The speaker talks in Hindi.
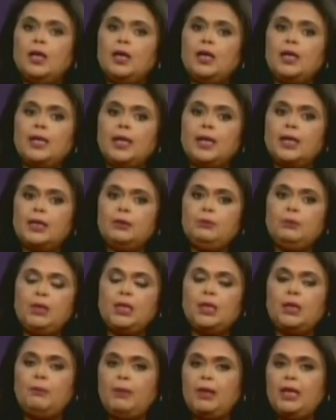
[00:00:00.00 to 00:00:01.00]
हर
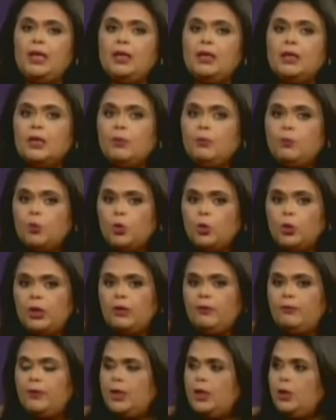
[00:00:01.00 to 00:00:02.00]
आदमी का मेडिकल रिपोर्ट
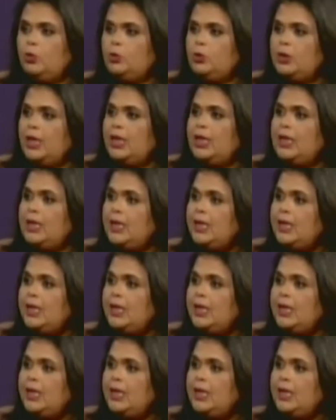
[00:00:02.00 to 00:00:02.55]
डिफरेंट होता है